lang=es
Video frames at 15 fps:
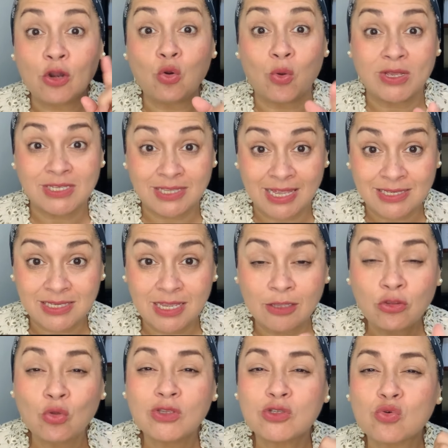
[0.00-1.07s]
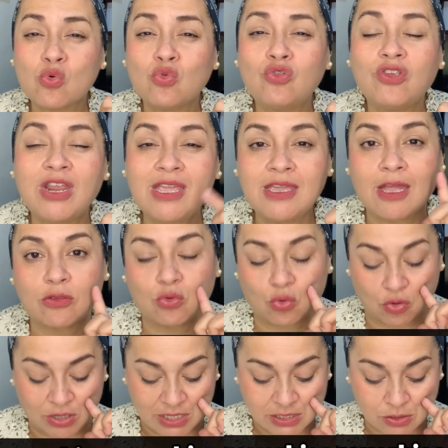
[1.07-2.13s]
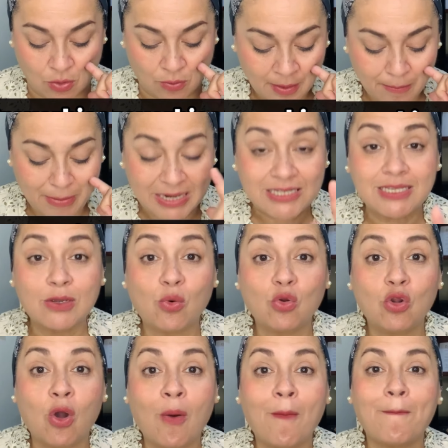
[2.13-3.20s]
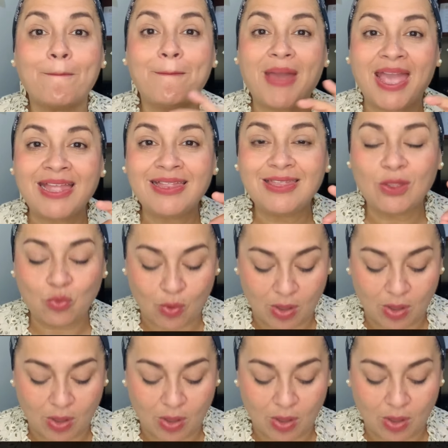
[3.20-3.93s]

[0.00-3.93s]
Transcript: lo está haciendo escudriña tu corazón. Versículo 20